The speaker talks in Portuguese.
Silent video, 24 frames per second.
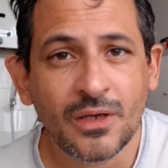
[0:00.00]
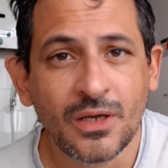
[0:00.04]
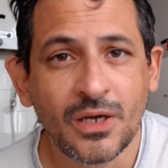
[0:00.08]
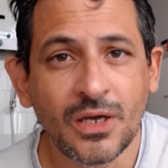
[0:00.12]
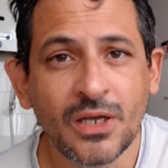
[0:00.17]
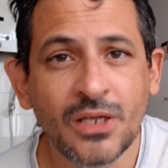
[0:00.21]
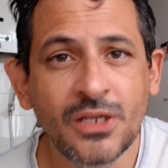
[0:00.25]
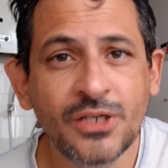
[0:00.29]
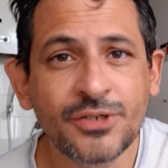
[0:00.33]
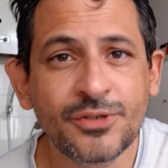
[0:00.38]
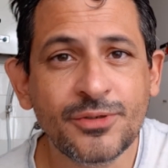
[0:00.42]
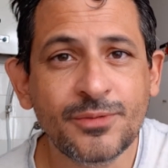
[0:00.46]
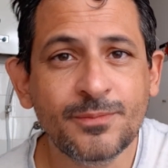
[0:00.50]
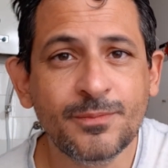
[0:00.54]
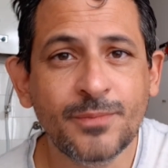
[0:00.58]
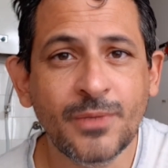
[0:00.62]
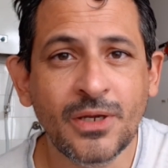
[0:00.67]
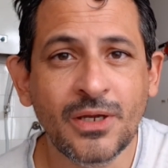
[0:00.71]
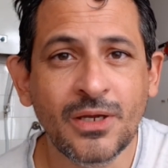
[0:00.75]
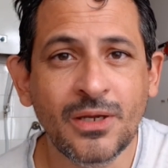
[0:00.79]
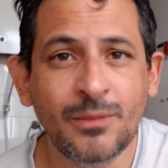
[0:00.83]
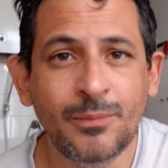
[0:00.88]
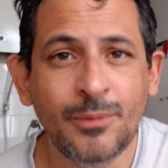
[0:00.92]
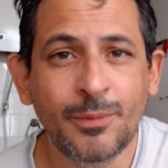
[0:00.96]
eles
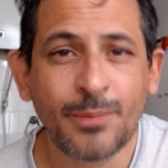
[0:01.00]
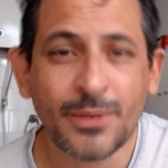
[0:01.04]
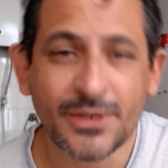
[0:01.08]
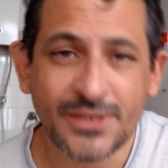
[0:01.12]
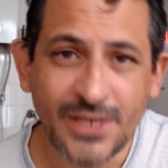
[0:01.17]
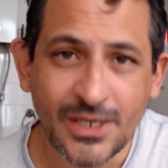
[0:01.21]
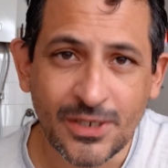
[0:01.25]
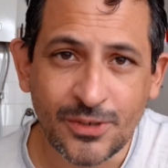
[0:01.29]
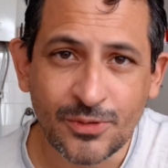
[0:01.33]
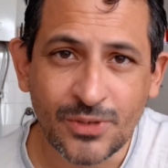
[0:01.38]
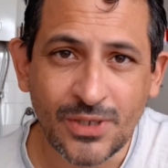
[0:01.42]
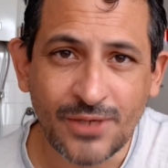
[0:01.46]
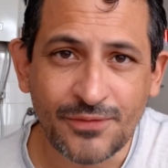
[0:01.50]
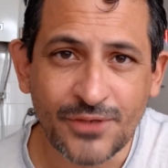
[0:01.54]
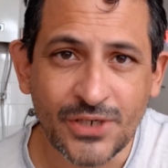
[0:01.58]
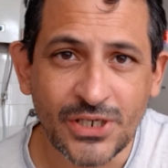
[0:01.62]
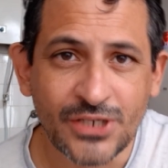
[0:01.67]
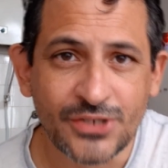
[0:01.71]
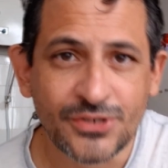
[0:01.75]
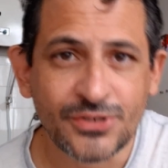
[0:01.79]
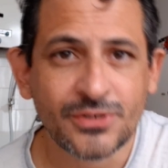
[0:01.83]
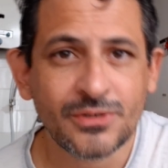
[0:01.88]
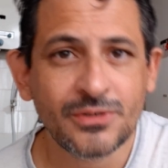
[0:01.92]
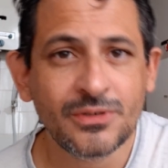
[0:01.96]
é, me passariam na
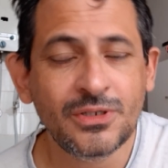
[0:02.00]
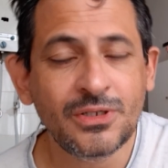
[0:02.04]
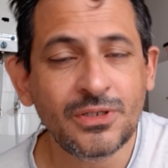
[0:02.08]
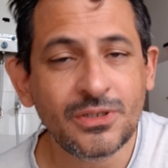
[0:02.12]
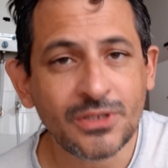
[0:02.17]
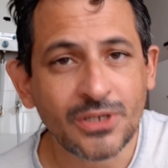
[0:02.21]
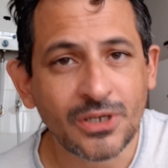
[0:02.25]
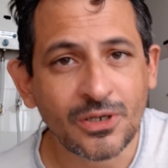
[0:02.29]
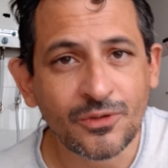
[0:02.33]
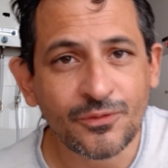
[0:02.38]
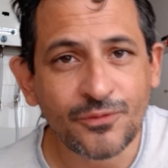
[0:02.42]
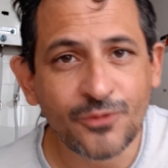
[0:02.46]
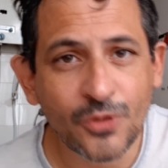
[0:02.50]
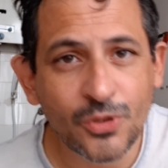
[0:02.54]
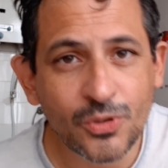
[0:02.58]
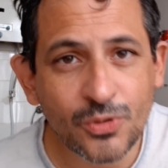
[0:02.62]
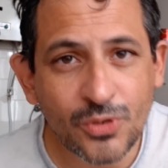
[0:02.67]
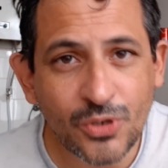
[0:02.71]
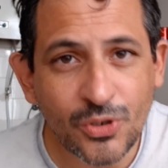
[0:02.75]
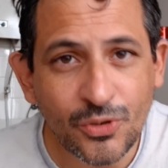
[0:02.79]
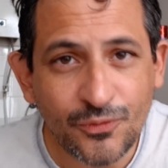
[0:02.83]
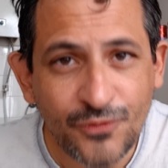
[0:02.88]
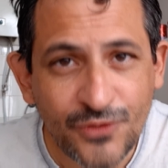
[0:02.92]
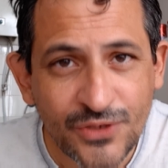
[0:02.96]
frente. Então foi
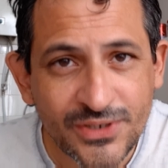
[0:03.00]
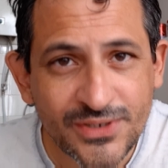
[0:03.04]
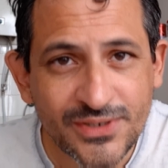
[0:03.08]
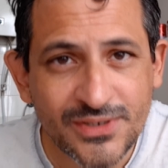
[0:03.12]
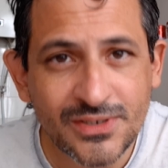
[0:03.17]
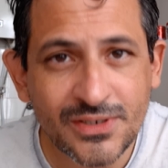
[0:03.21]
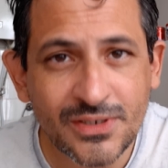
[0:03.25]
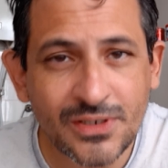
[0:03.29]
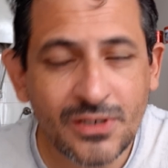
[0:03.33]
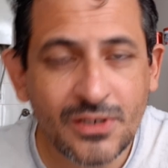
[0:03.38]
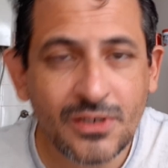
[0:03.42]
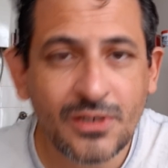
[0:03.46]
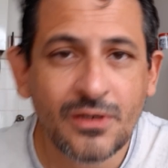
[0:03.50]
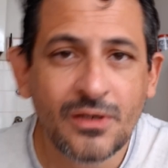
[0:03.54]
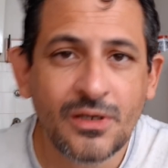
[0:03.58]
o que eu fiz.